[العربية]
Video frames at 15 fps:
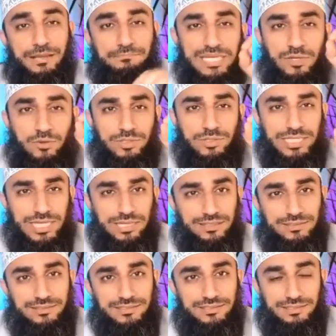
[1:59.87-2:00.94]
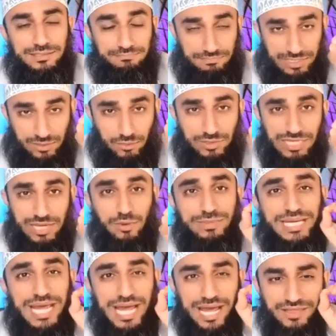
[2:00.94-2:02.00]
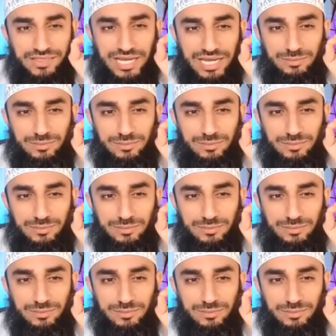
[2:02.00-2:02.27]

من هنا من هنا ومن هذا